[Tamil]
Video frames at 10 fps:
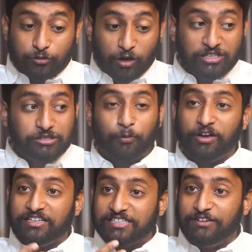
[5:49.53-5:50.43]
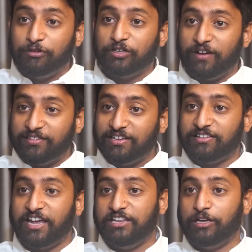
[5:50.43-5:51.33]
தொலைஞ்சு போயிருச்சுன்னு இவங்களுக்கு வந்த
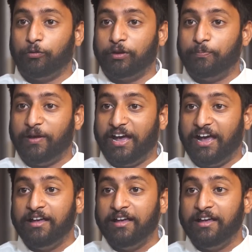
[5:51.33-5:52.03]
செய்தி குறிப்பை